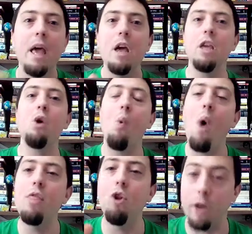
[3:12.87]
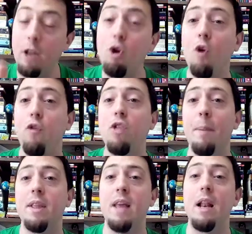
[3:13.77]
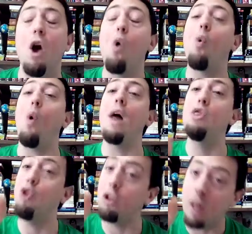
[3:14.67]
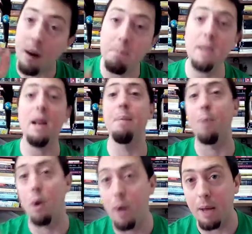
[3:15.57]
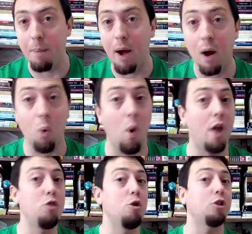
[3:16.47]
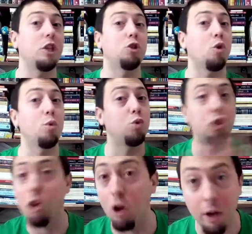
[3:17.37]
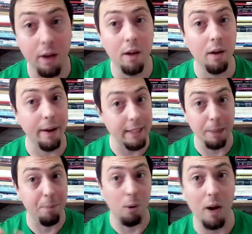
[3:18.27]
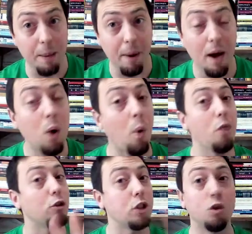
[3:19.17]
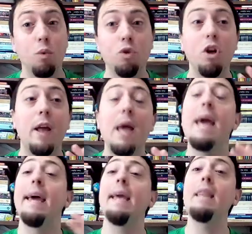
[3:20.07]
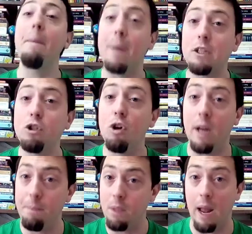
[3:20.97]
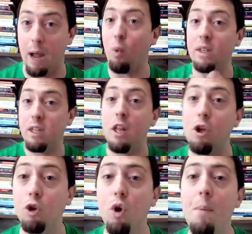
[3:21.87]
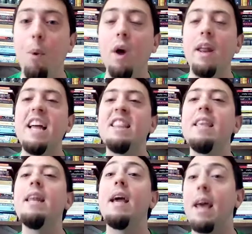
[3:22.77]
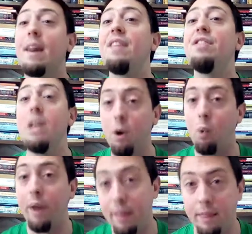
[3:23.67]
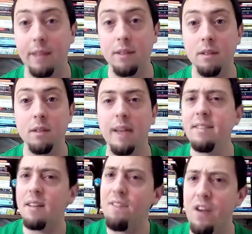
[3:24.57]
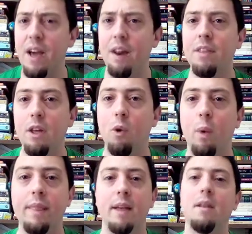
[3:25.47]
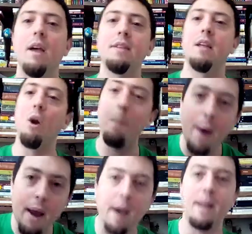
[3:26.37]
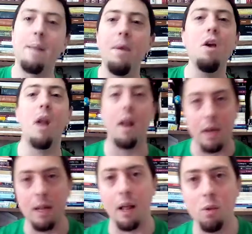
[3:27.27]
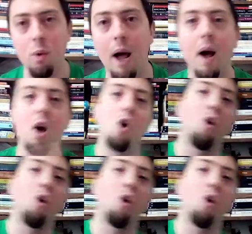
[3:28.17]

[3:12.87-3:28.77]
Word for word: y cuando, esto es lo fundamental, cuando termine el problema, cuando se solucione ese problema, cuando se solucione, esta persona a la cual se le dio todo el poder tiene que rendir cuentas. ¿Qué significa rendir cuentas? ¿Se lo para en el medio de la legislatura?